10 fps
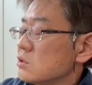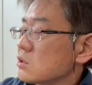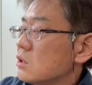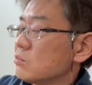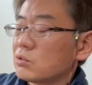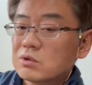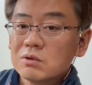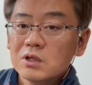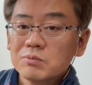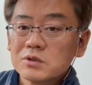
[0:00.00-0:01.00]
使うもので
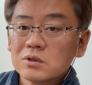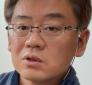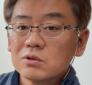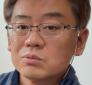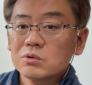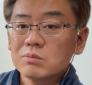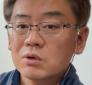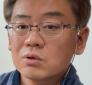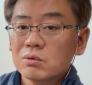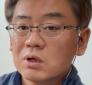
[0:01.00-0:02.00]
はありませんけども、ま
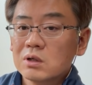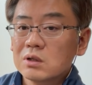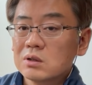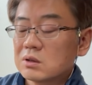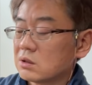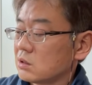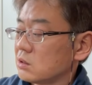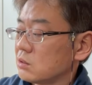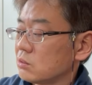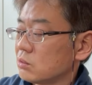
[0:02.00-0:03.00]
あ、魚眼
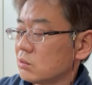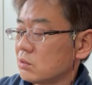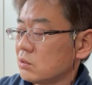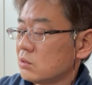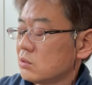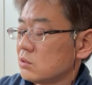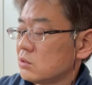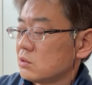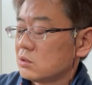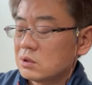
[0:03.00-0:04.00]
の
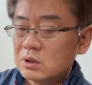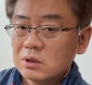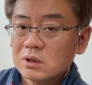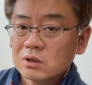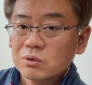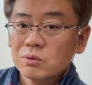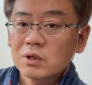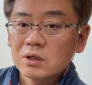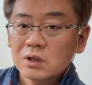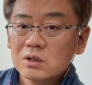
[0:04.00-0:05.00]
表
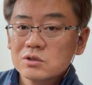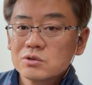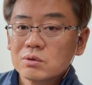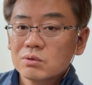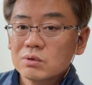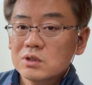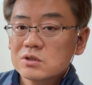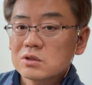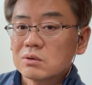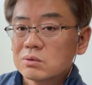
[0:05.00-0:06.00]
現が必要な時に
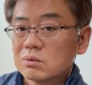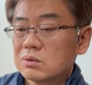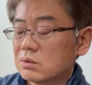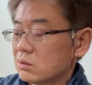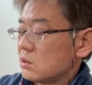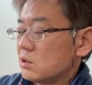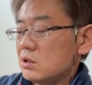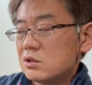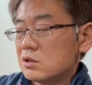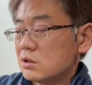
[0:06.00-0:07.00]
使うと
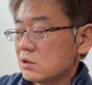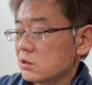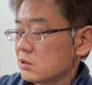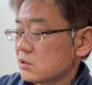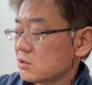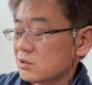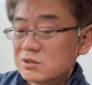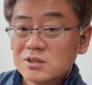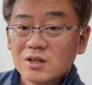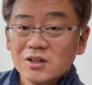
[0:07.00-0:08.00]
年に
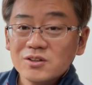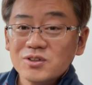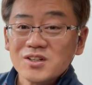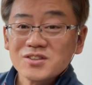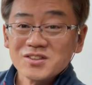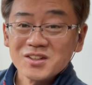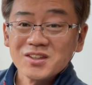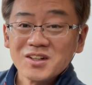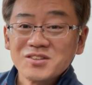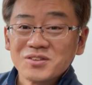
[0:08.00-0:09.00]
3回ぐらいしか使っ
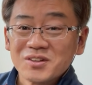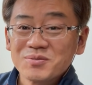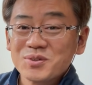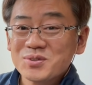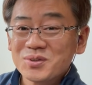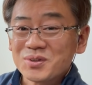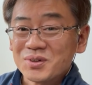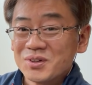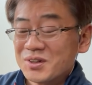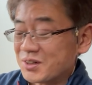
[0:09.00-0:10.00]
てないですよねもうちょっと、
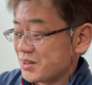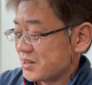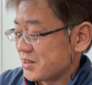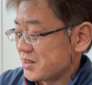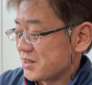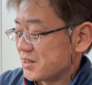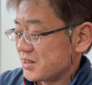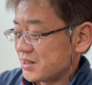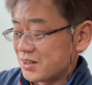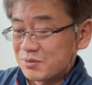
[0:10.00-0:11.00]

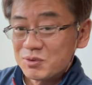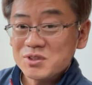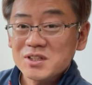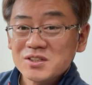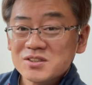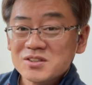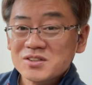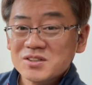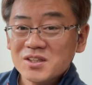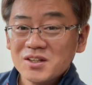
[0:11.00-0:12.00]
えー、持ち出
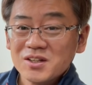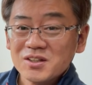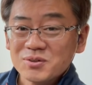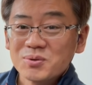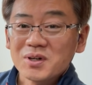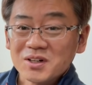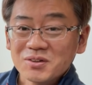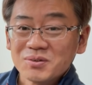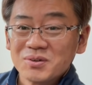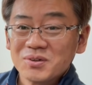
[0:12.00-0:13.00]
していこうかな
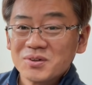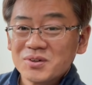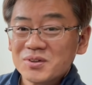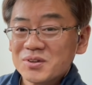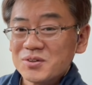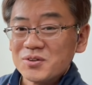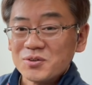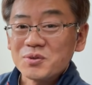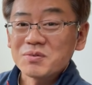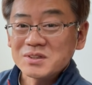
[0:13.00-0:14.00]
と
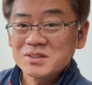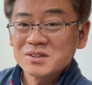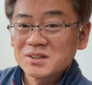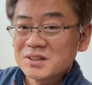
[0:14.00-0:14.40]
思います、